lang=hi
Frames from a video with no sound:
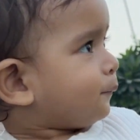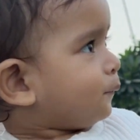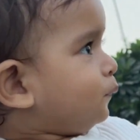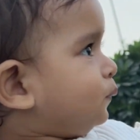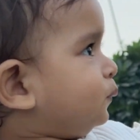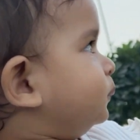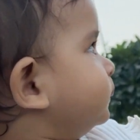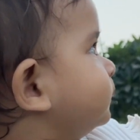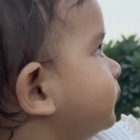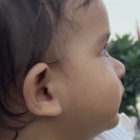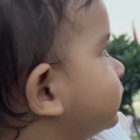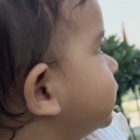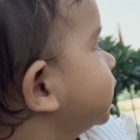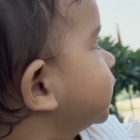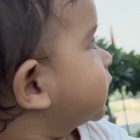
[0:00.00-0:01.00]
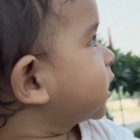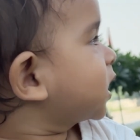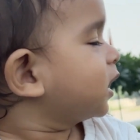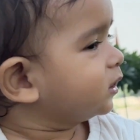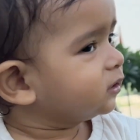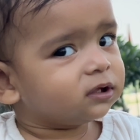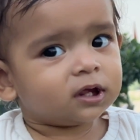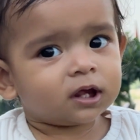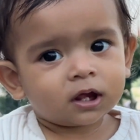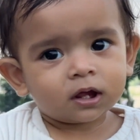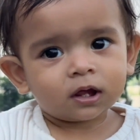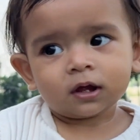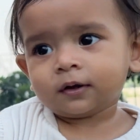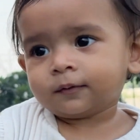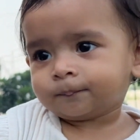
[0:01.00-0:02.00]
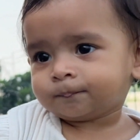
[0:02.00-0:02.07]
हो गई फ्लैग हाँ, देख के खुश हो गई कितनी नींद आ